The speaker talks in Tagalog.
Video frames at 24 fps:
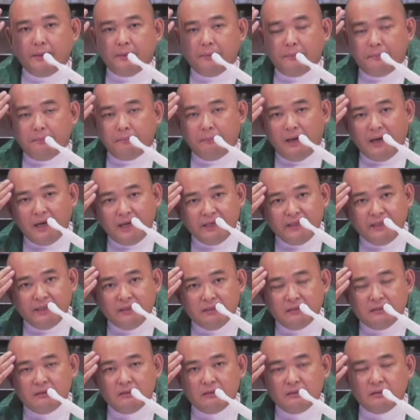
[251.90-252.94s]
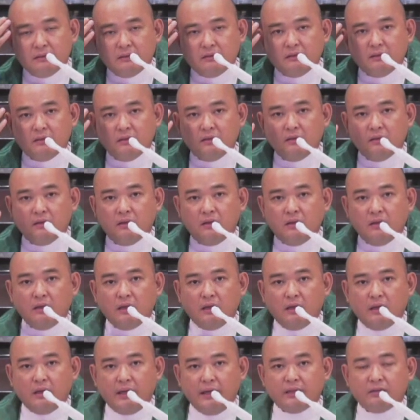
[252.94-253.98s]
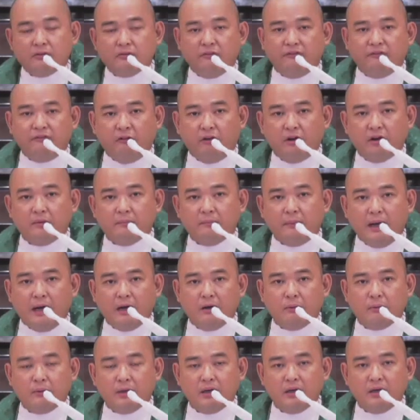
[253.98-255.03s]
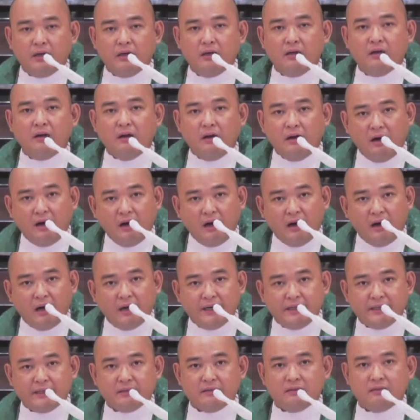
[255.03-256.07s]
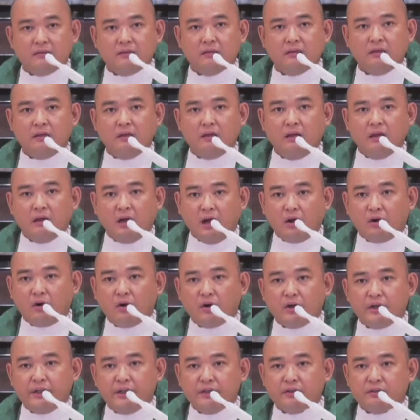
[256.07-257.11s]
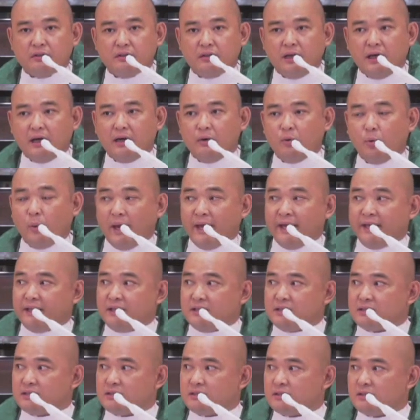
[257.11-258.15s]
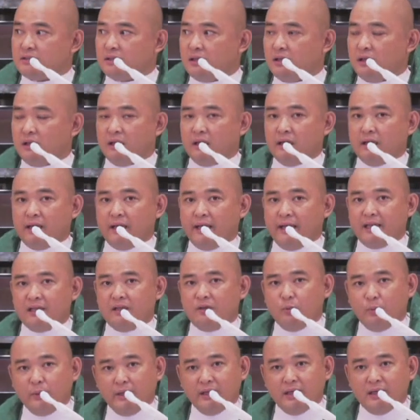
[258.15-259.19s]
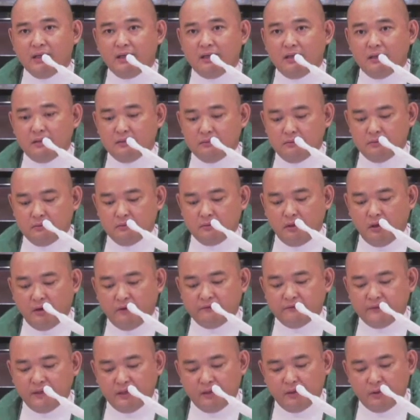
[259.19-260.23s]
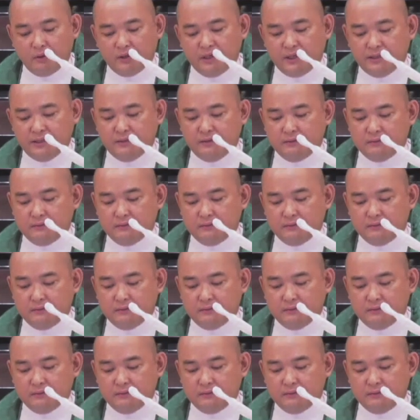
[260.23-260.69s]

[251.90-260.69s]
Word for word: mind, and to form our heart according to the ways and will of the Lord.